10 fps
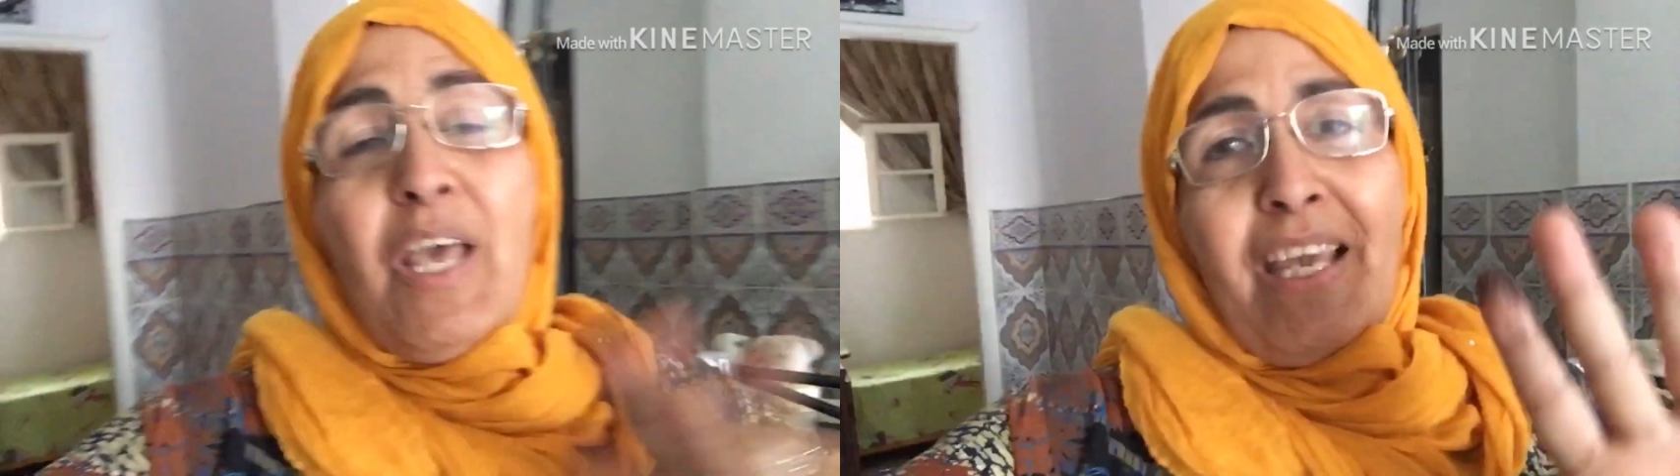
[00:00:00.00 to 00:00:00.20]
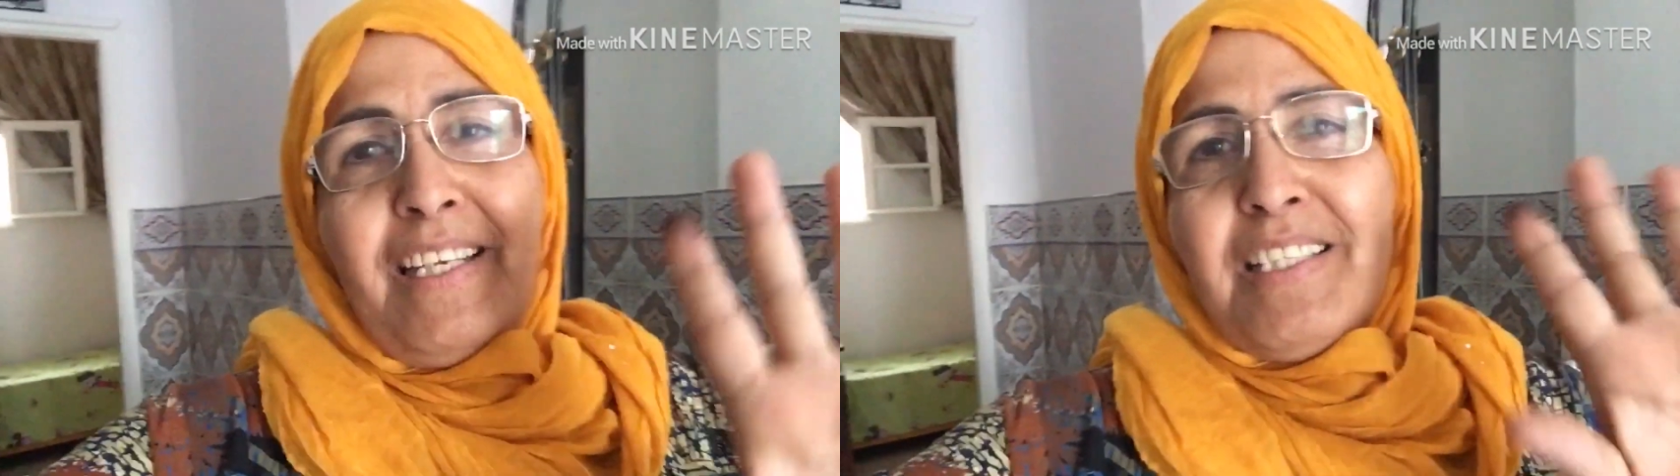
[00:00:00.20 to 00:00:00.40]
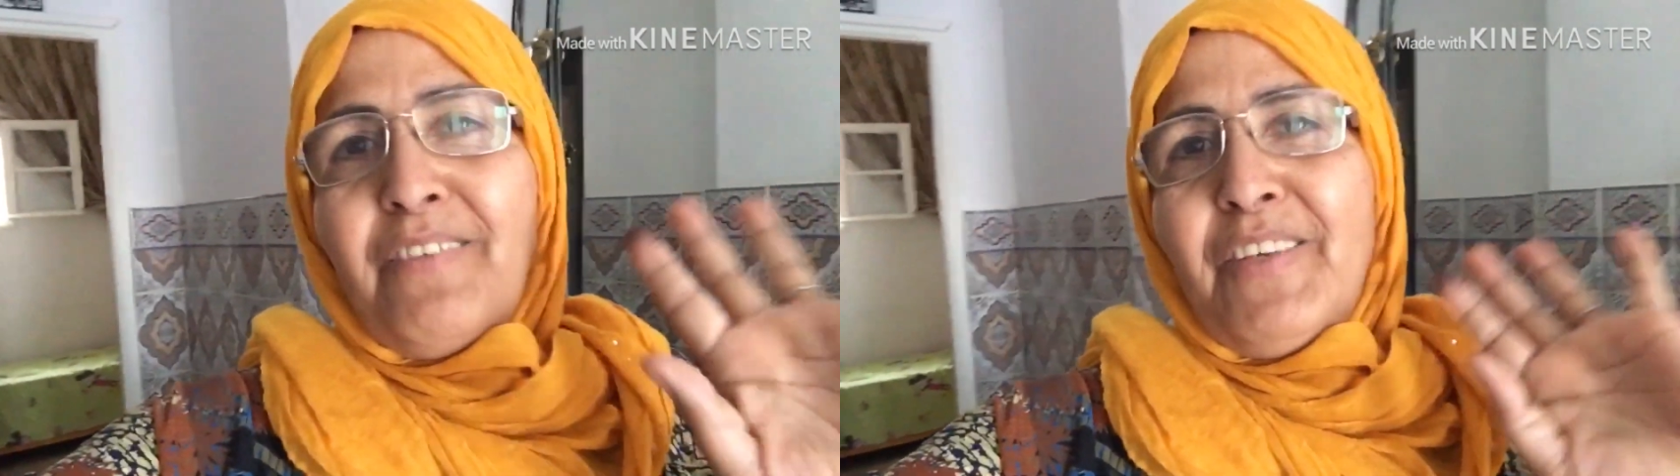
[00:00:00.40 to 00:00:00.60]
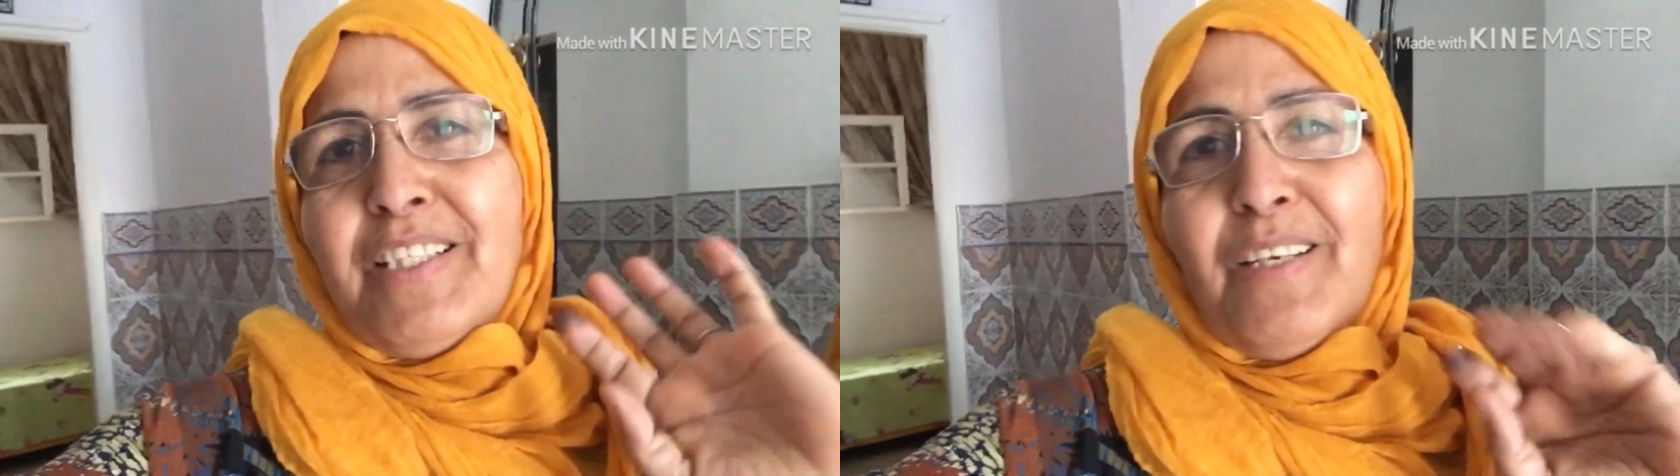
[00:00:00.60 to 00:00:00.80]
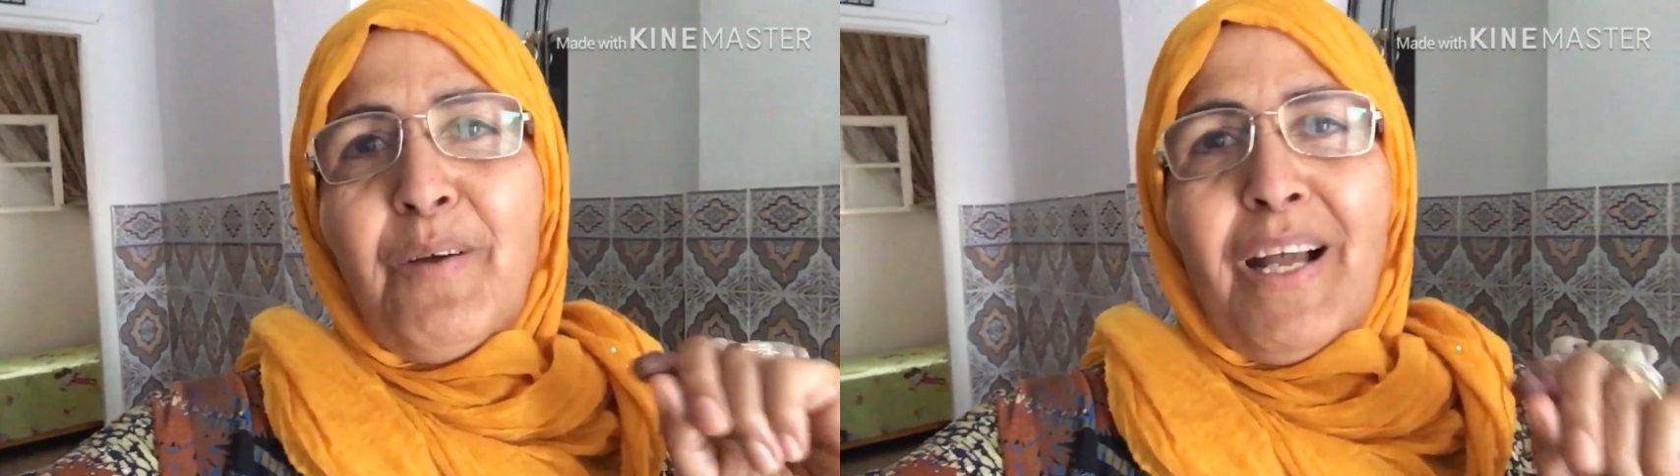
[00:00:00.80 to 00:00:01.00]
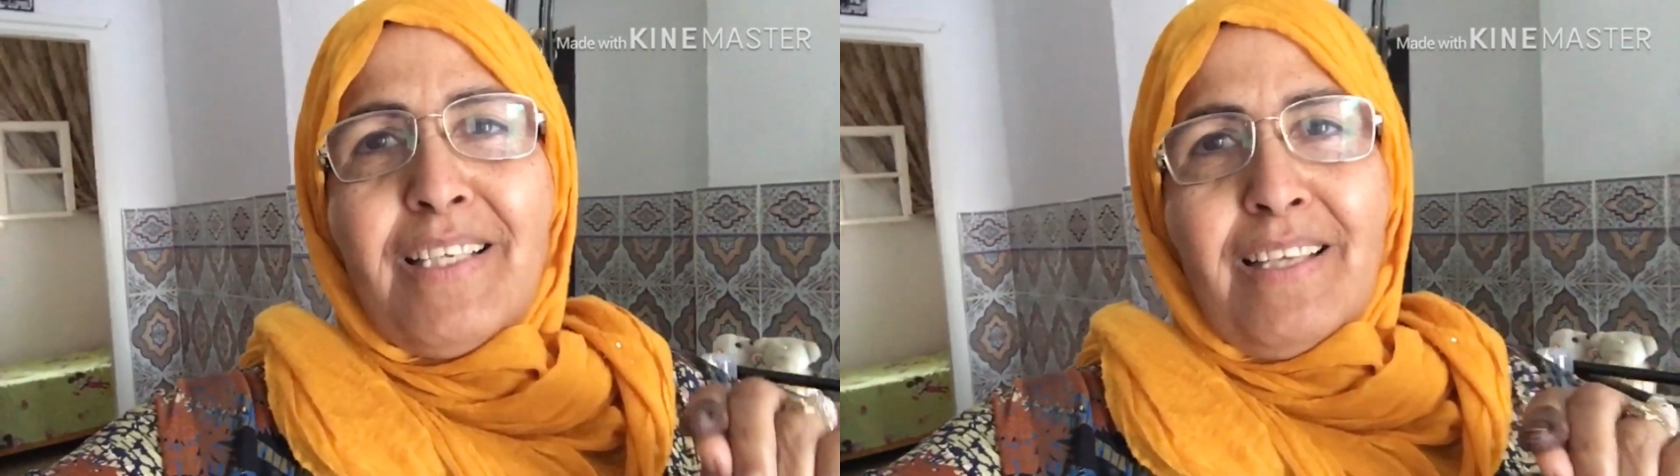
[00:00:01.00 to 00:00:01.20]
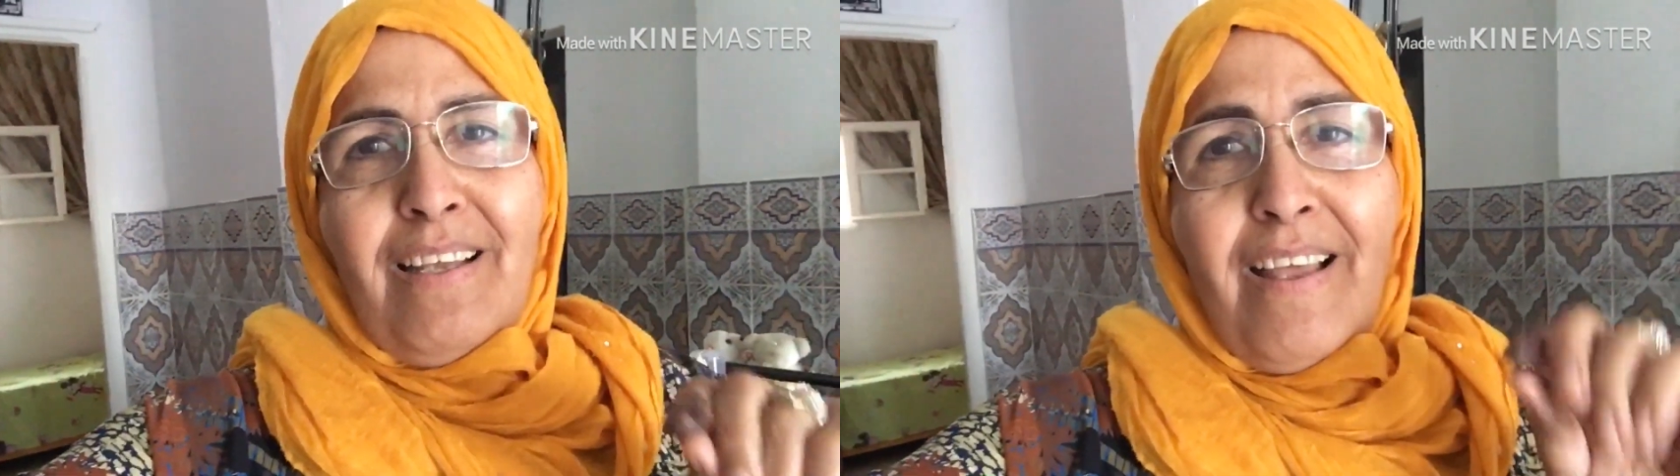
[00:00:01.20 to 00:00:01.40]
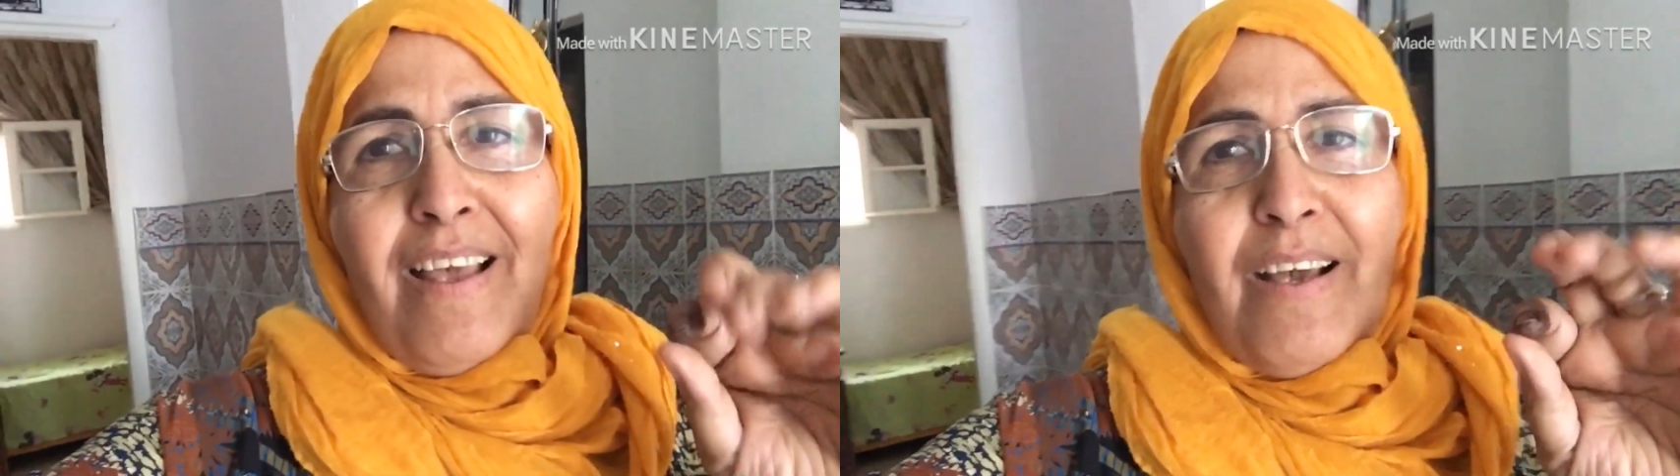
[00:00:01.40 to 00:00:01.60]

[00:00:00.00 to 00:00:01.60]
انا سلفاتي راهو حاجه